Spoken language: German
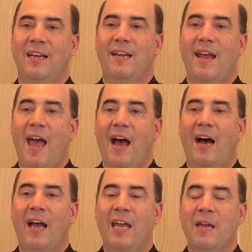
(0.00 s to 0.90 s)
Der
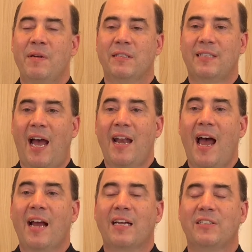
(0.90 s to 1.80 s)
Herr erhebe sein
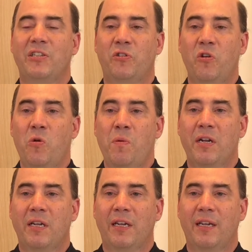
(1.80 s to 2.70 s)
Angesicht über
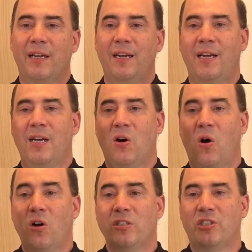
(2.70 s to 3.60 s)
dich
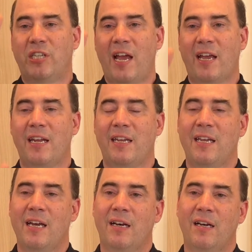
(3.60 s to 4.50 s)
und schenke
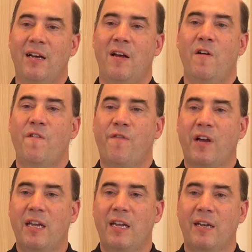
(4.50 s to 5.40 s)
dir
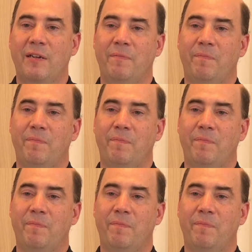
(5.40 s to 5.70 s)
Frieden.